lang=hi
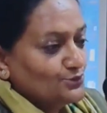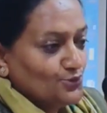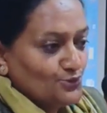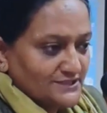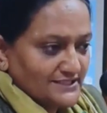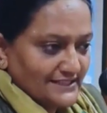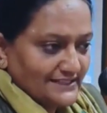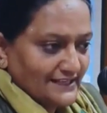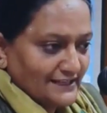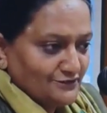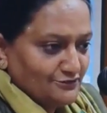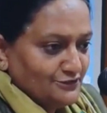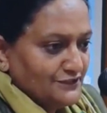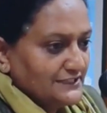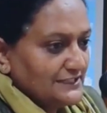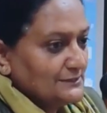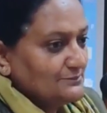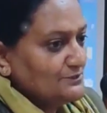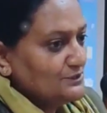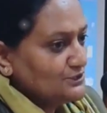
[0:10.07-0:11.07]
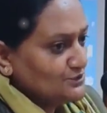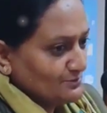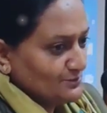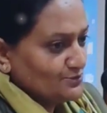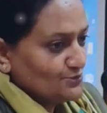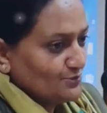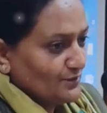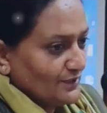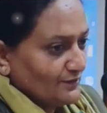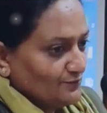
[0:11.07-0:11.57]
दो से ढाई फीट के बीच
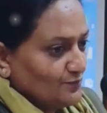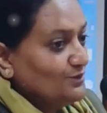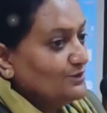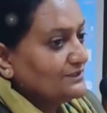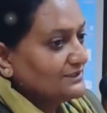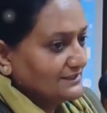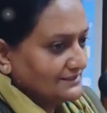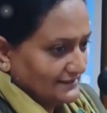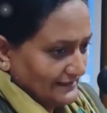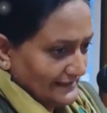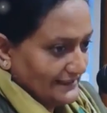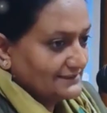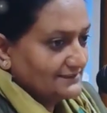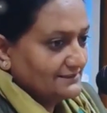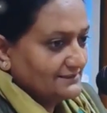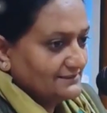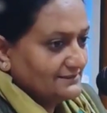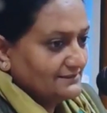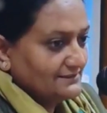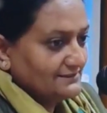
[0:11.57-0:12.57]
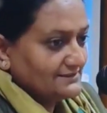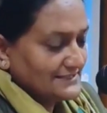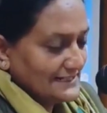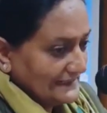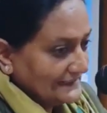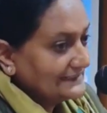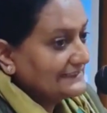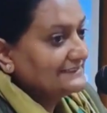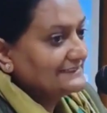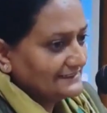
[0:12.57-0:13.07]
में जो है वो एक
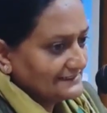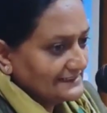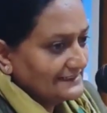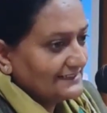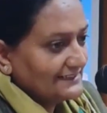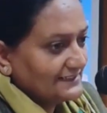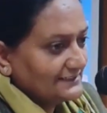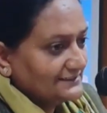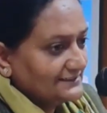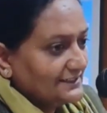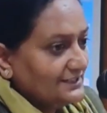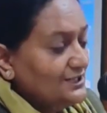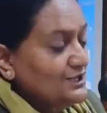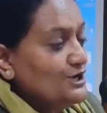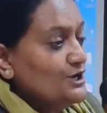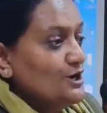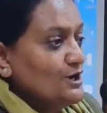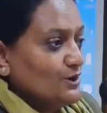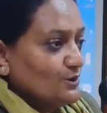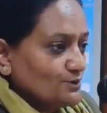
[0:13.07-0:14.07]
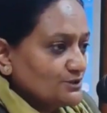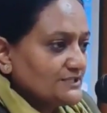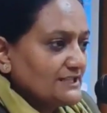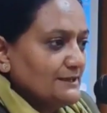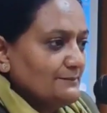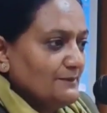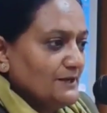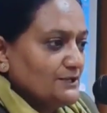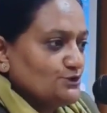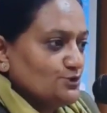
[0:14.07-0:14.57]
स्लांटिंग कट लगा दिया
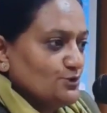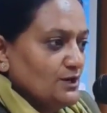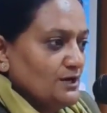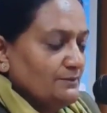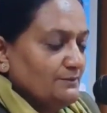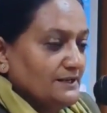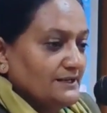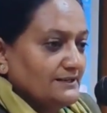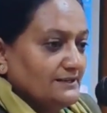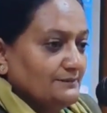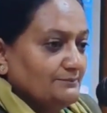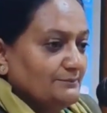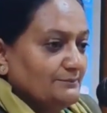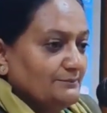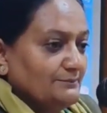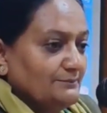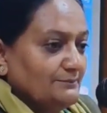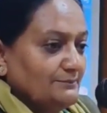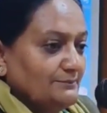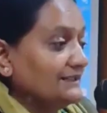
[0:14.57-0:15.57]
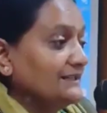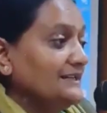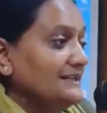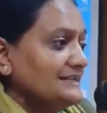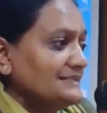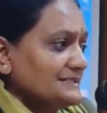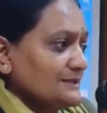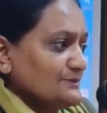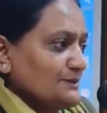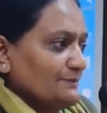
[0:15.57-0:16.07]
उसके बाद जो हमारा मेन
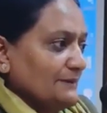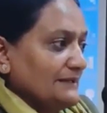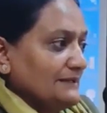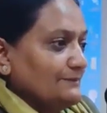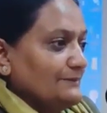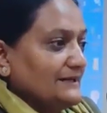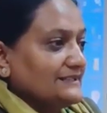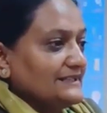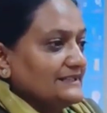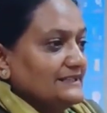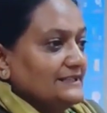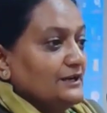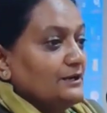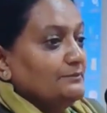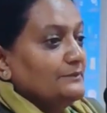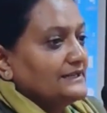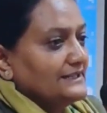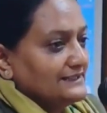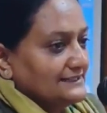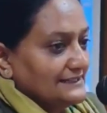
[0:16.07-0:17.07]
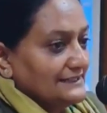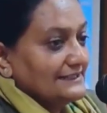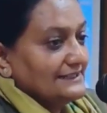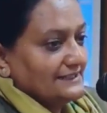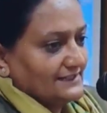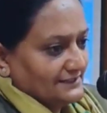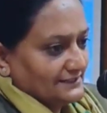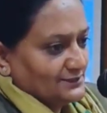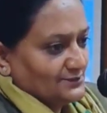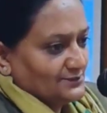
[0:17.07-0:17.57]
सबसे पहली बात है कि हमें कट
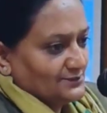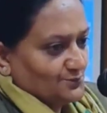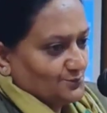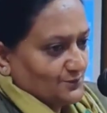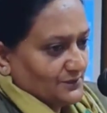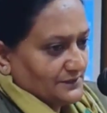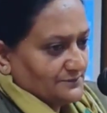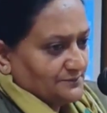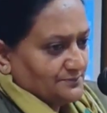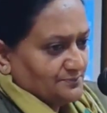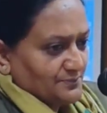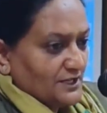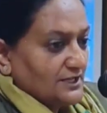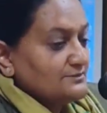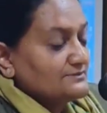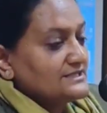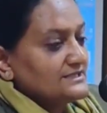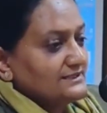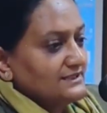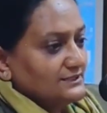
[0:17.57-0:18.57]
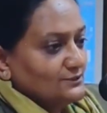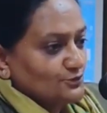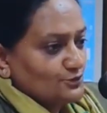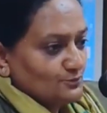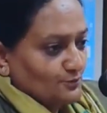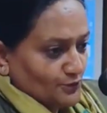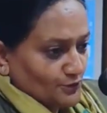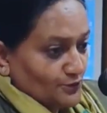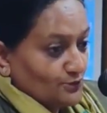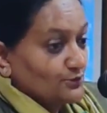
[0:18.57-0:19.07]
लगाना क्यों है हम सीधे ही उस
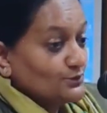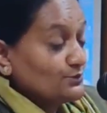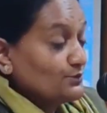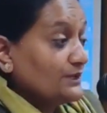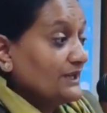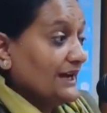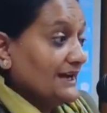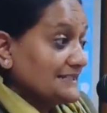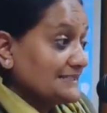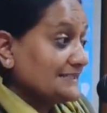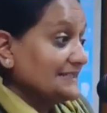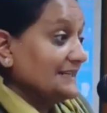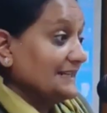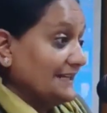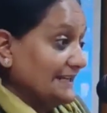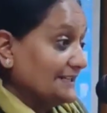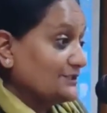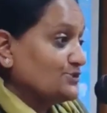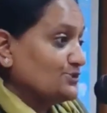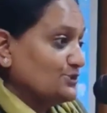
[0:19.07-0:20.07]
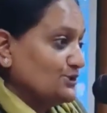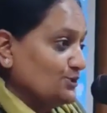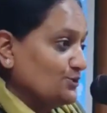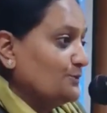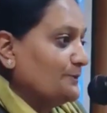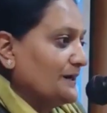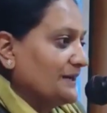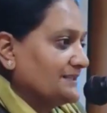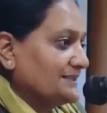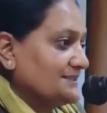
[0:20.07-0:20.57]
पौधे को क्योंकि आजकल एक जो न्यू
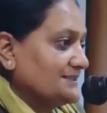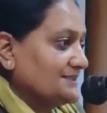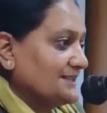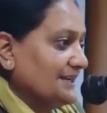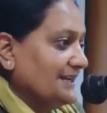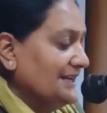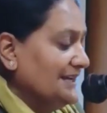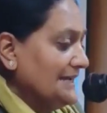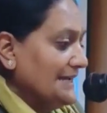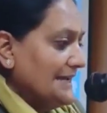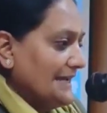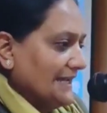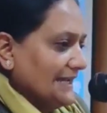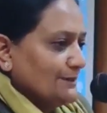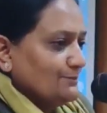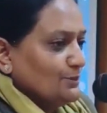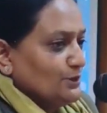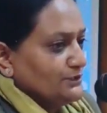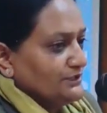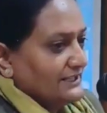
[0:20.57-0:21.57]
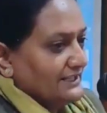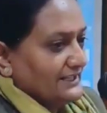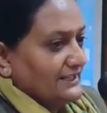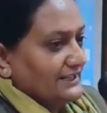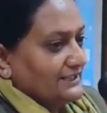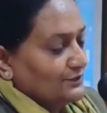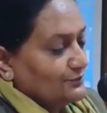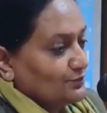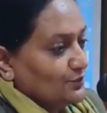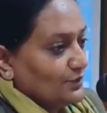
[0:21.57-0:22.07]
प्रैक्टिस है एक पौधा है
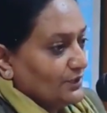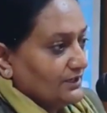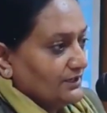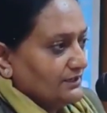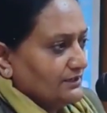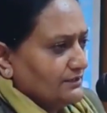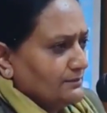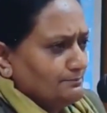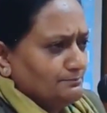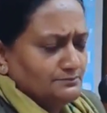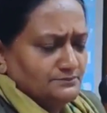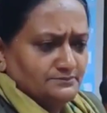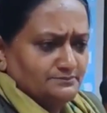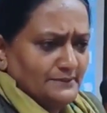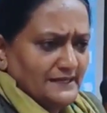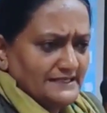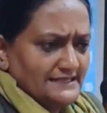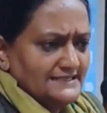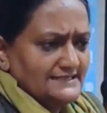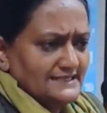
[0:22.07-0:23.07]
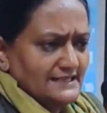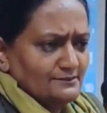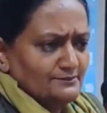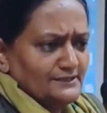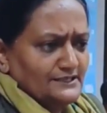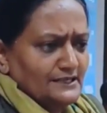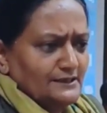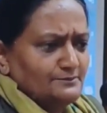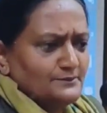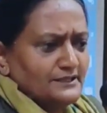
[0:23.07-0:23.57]
अगर वो पहली साल
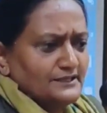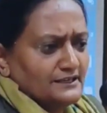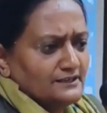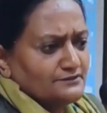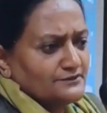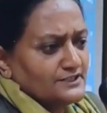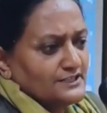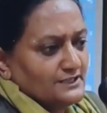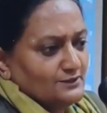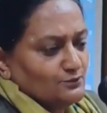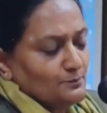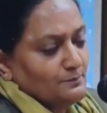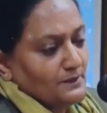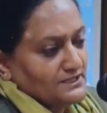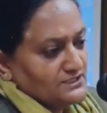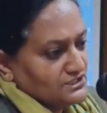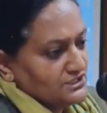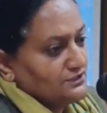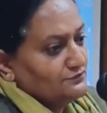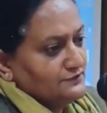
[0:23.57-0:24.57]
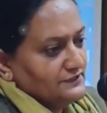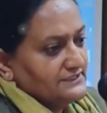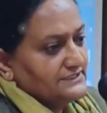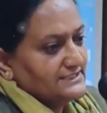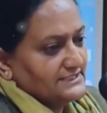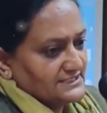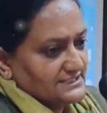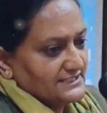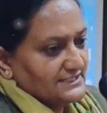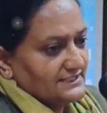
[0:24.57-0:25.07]
में ही आपने ग्राफ्ट किया वो पाँच छः फीट
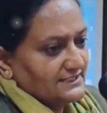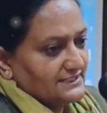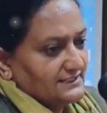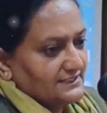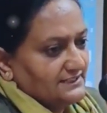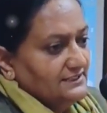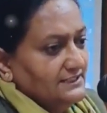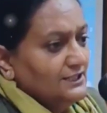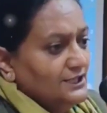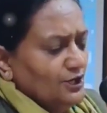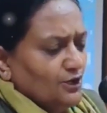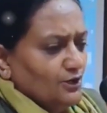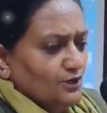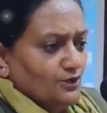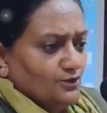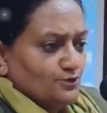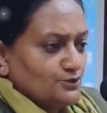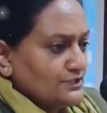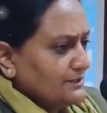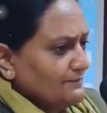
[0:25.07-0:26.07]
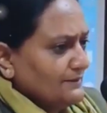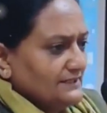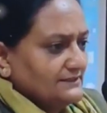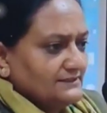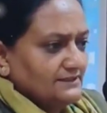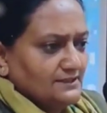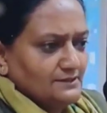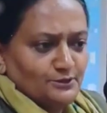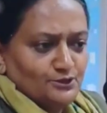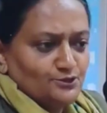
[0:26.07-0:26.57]
का चला गया उसके
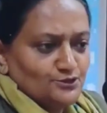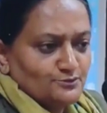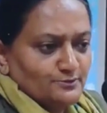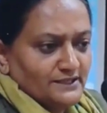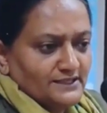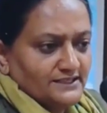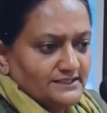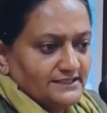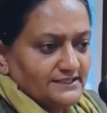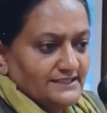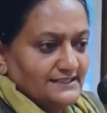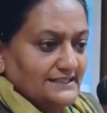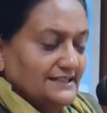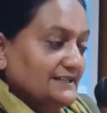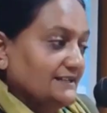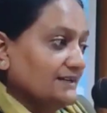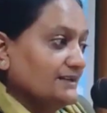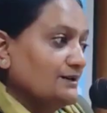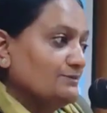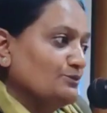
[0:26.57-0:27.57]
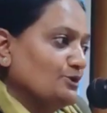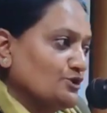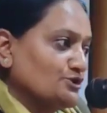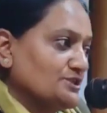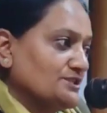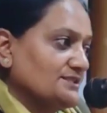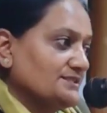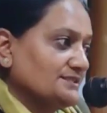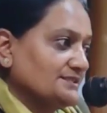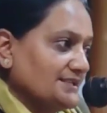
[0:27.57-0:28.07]
बाद हमने उसमें कटी नहीं लगाना हम
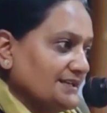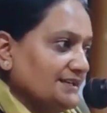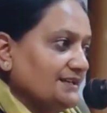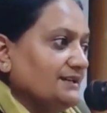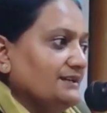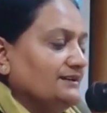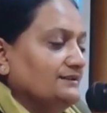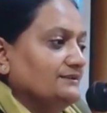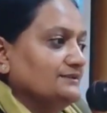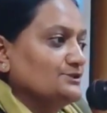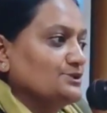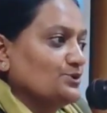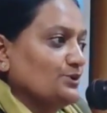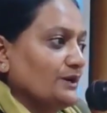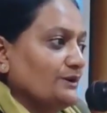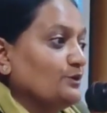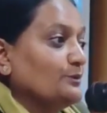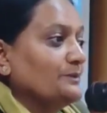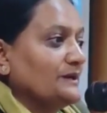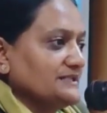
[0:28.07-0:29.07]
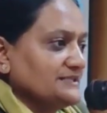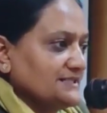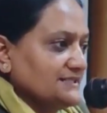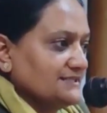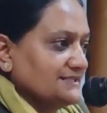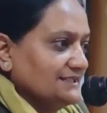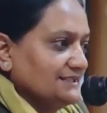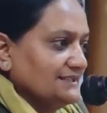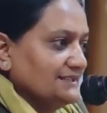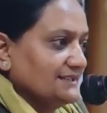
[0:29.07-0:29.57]
नॉचिंग से जो है वो
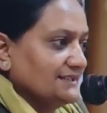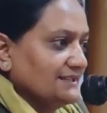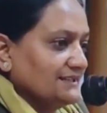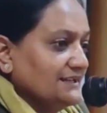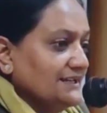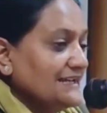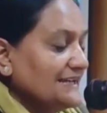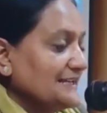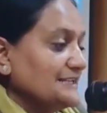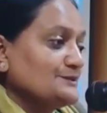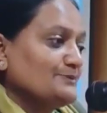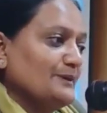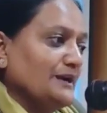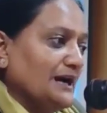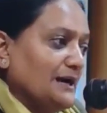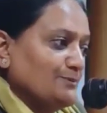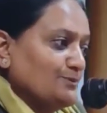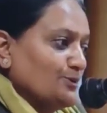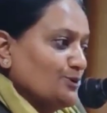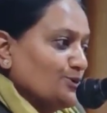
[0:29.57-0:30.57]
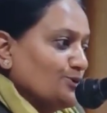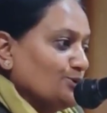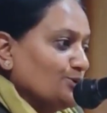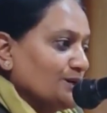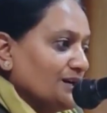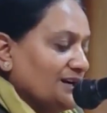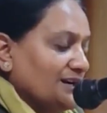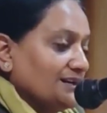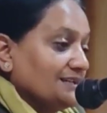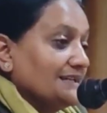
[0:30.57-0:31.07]
ब्रांचेज ले लेंगे इसमें आप लोगों
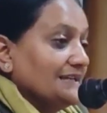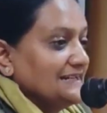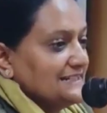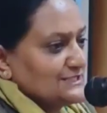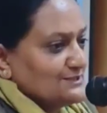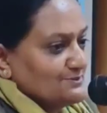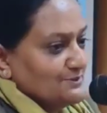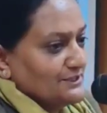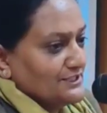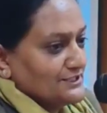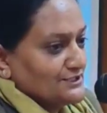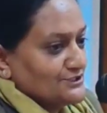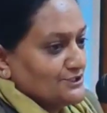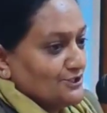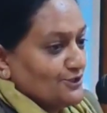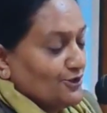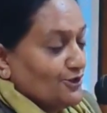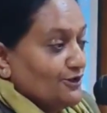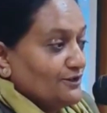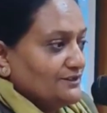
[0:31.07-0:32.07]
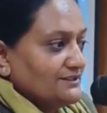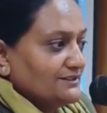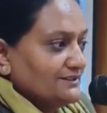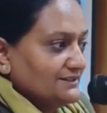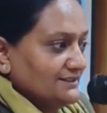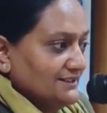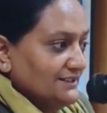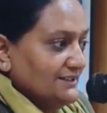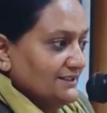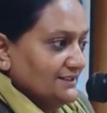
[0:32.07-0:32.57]
का क्या एक्सपीरियंस है और
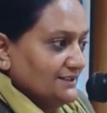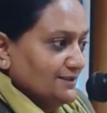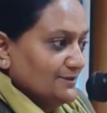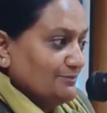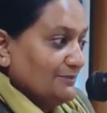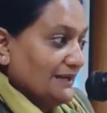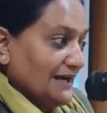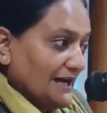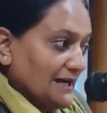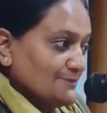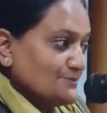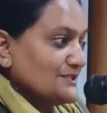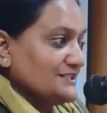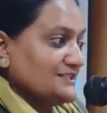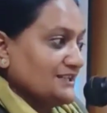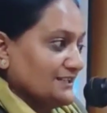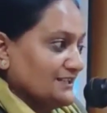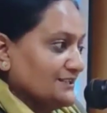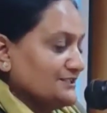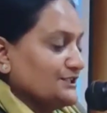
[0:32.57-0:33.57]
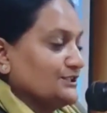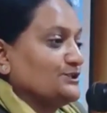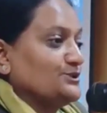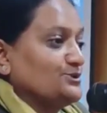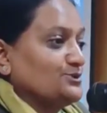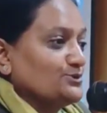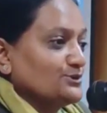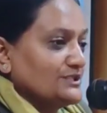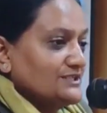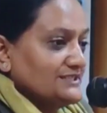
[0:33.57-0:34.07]
मैं आपसे जानना चाहती
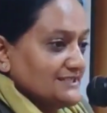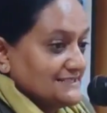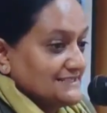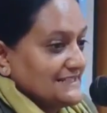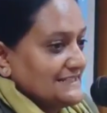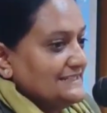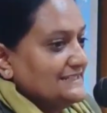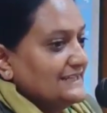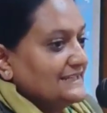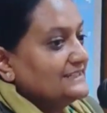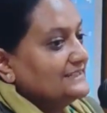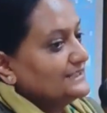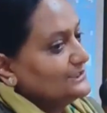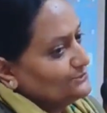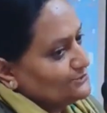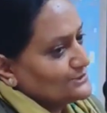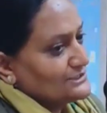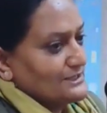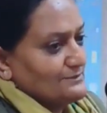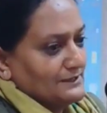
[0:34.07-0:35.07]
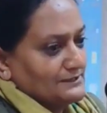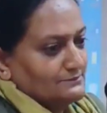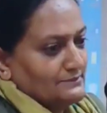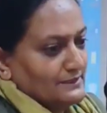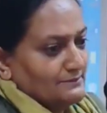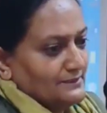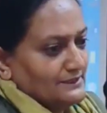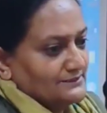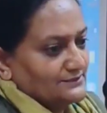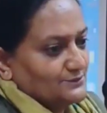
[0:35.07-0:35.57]
हूँ कि ये सही है कि नहीं उसके बाद
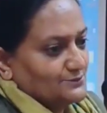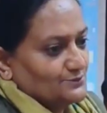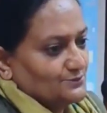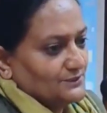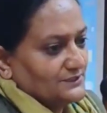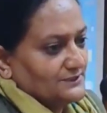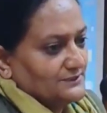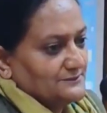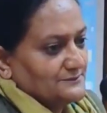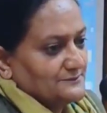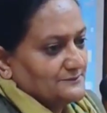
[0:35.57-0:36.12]
मैं बात करूंगी